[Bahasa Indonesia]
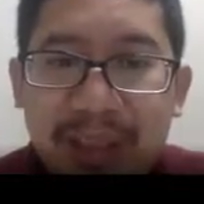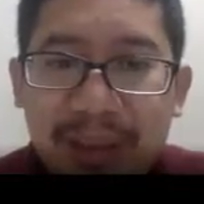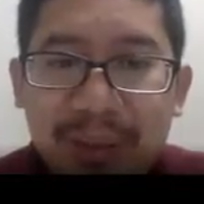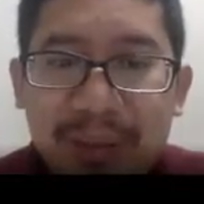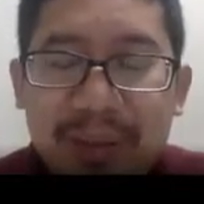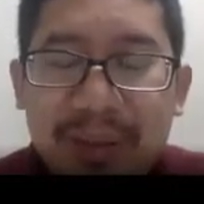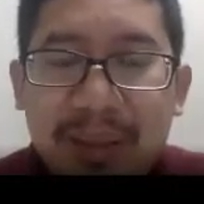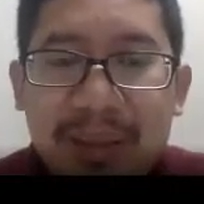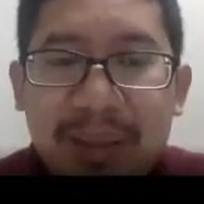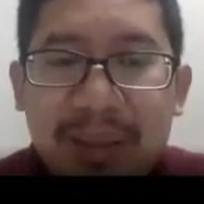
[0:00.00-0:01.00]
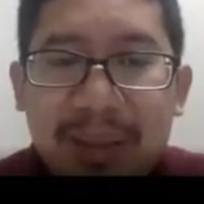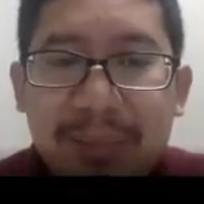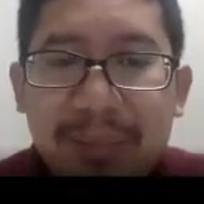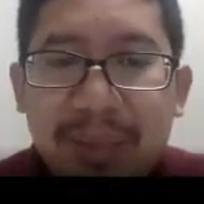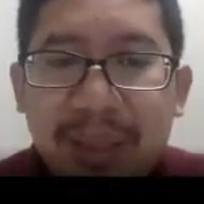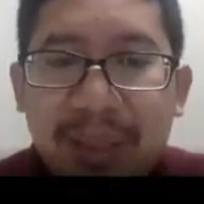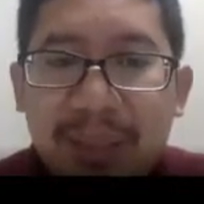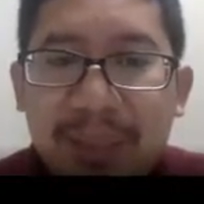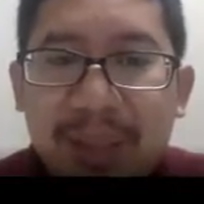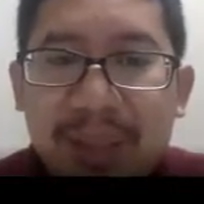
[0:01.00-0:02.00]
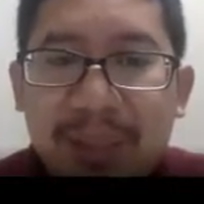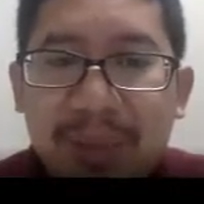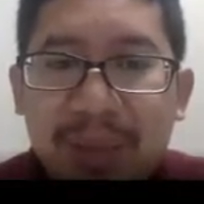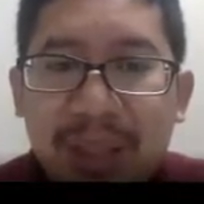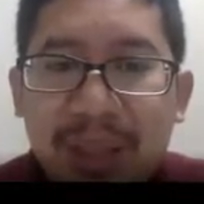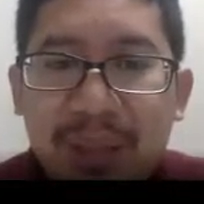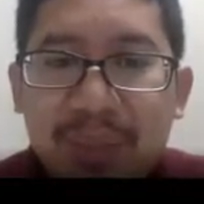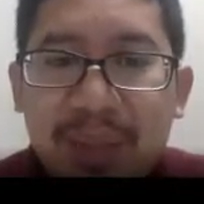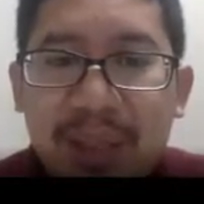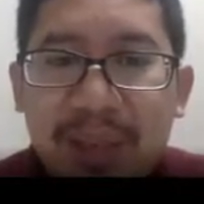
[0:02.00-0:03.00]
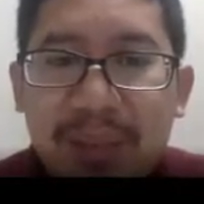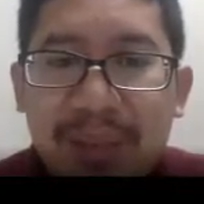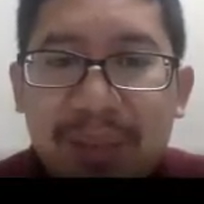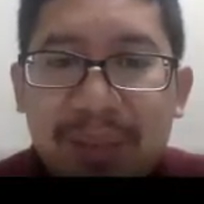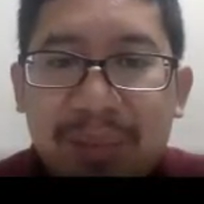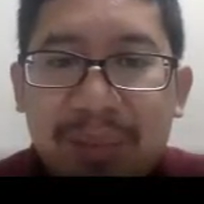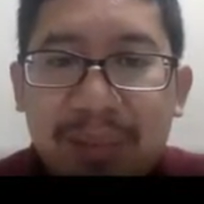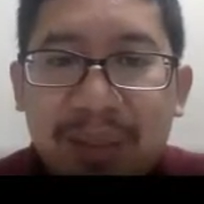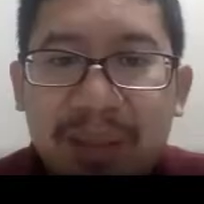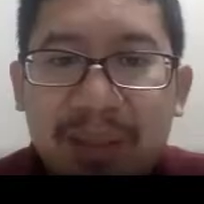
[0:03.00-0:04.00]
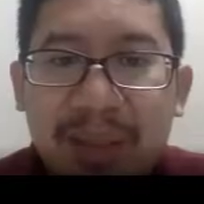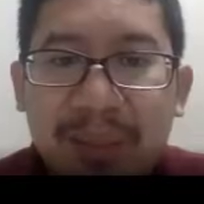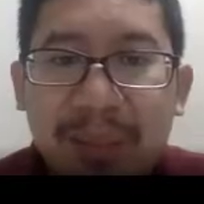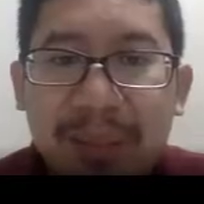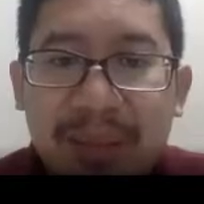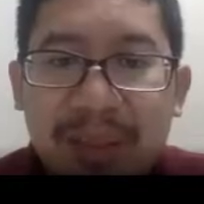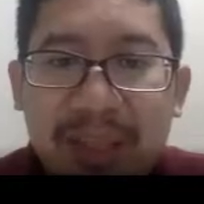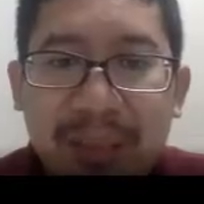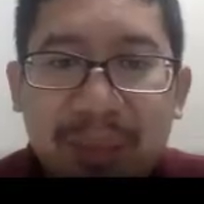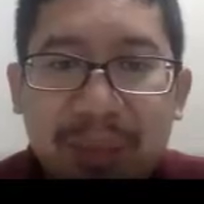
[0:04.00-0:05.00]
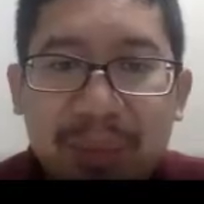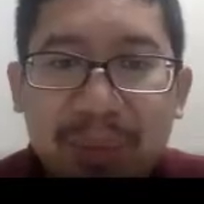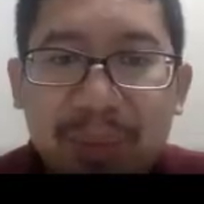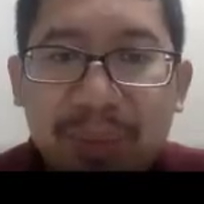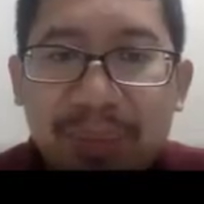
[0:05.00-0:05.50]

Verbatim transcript: Nah, itu jika dia berikatan pada reseptor di H2 bisa menyebabkan pelepasan asam lambung